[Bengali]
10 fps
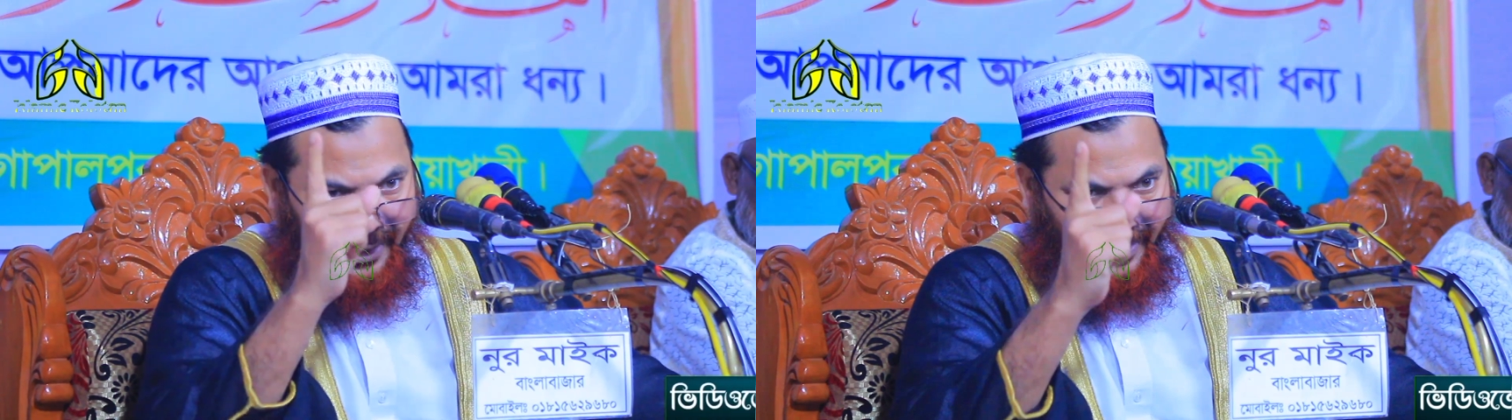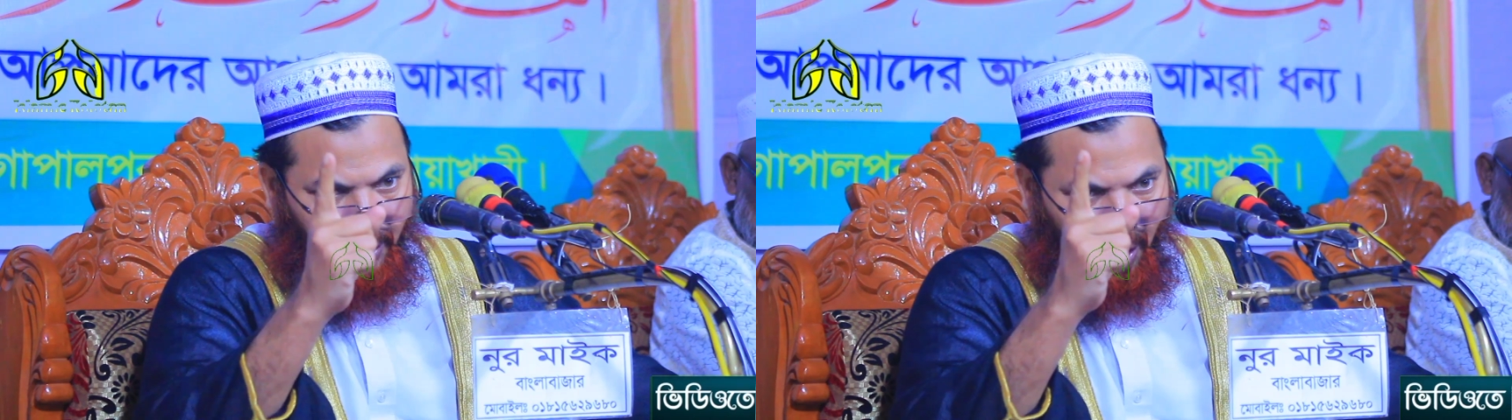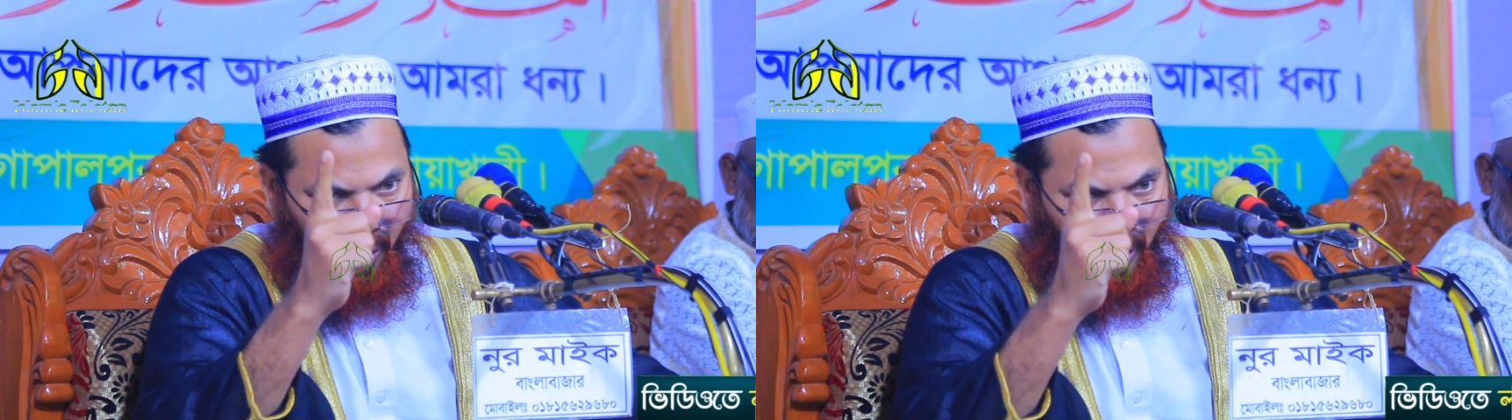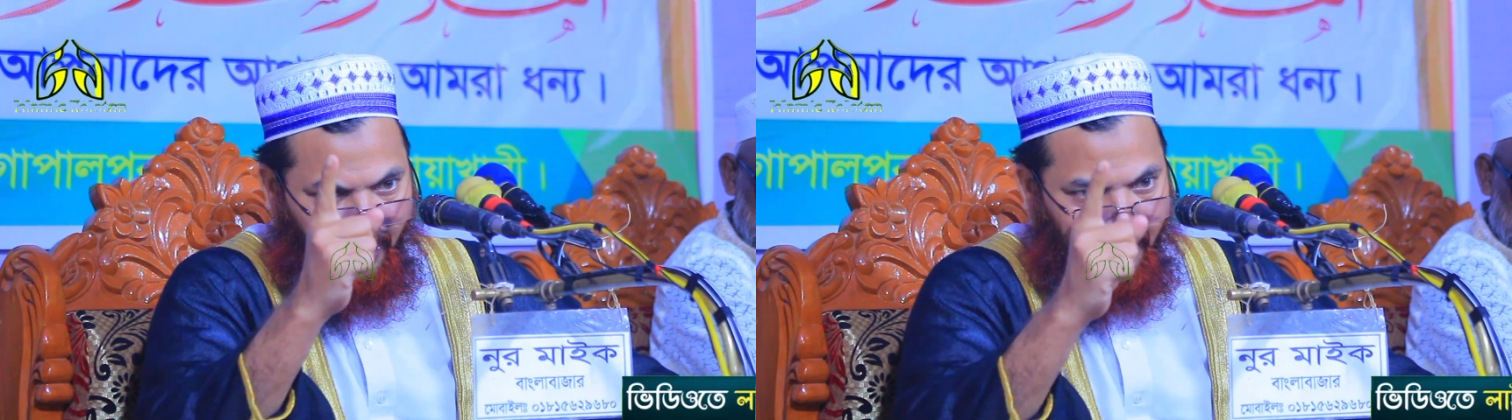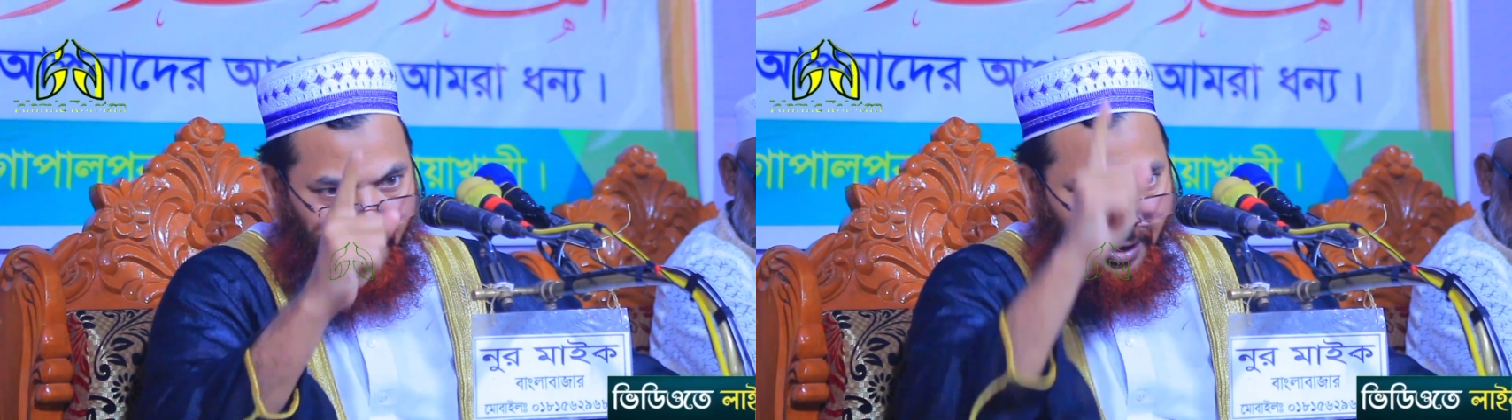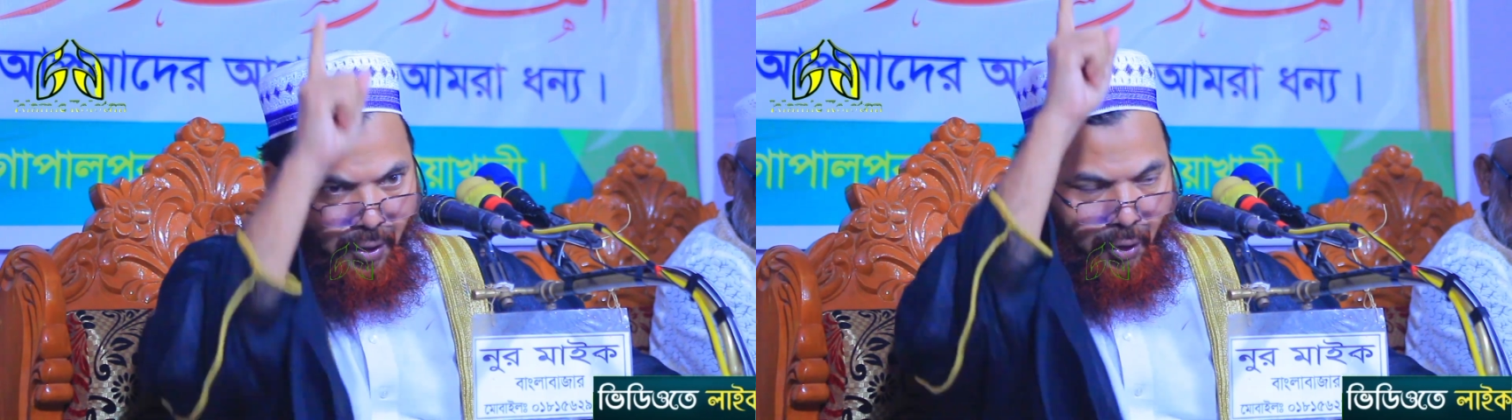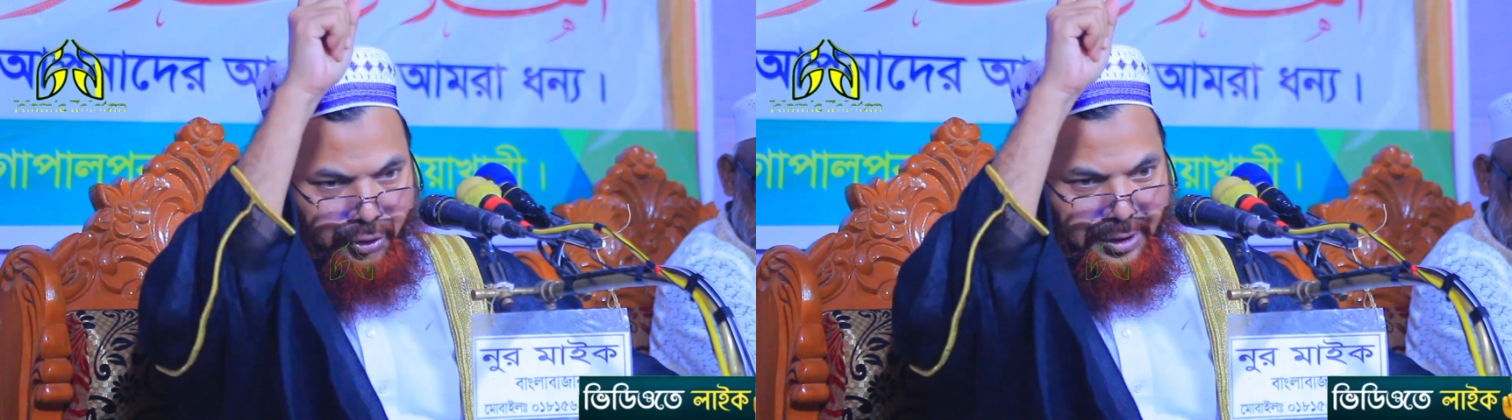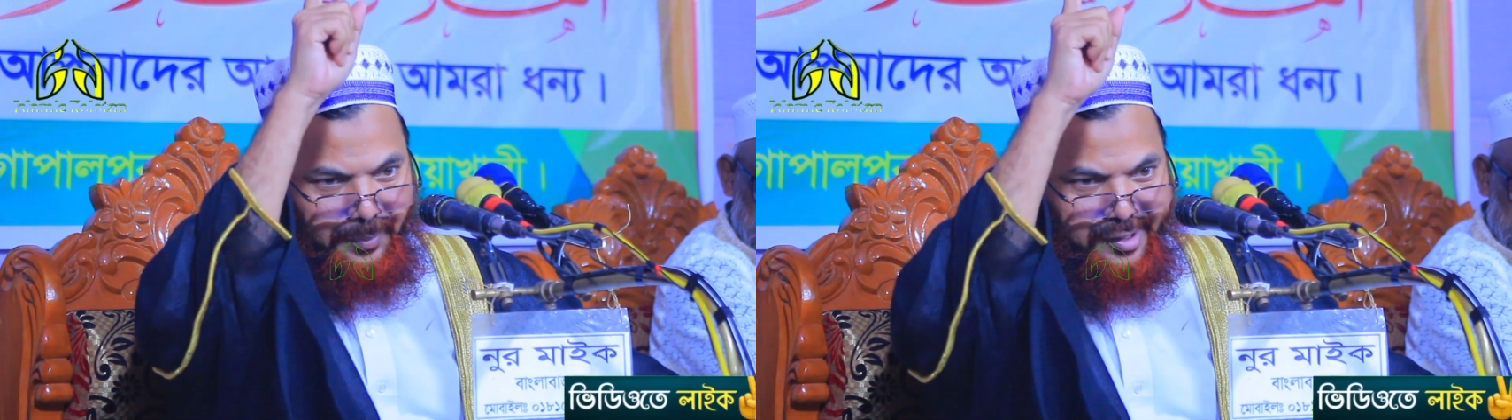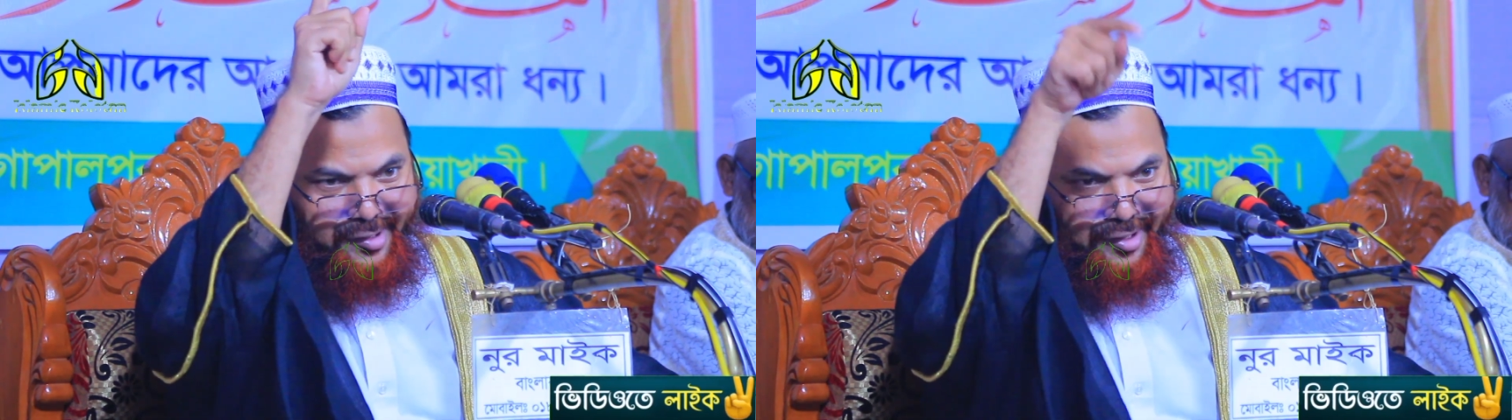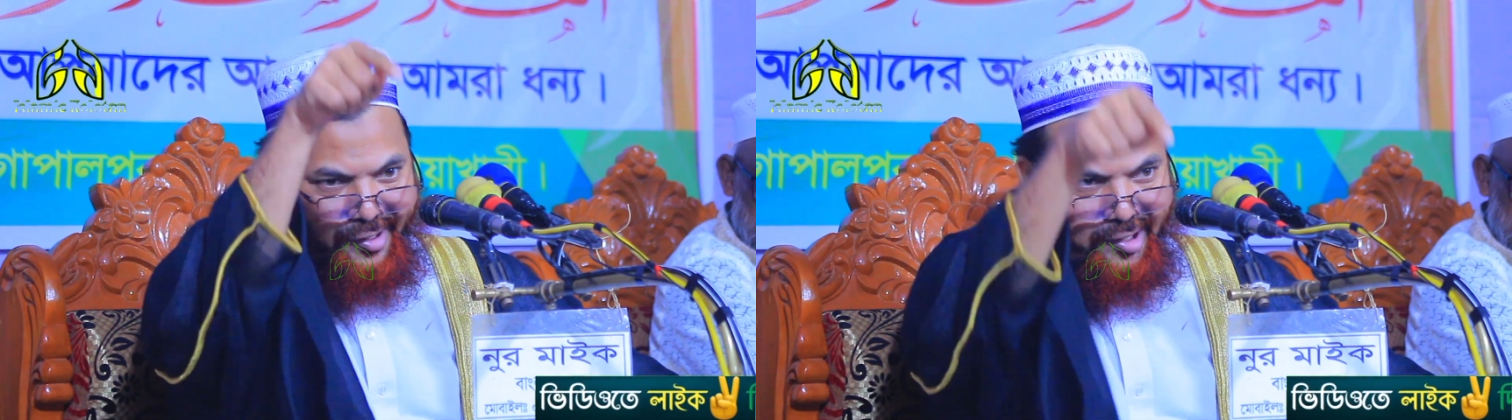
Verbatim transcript: এক ধরনের অতিবৃষ্টি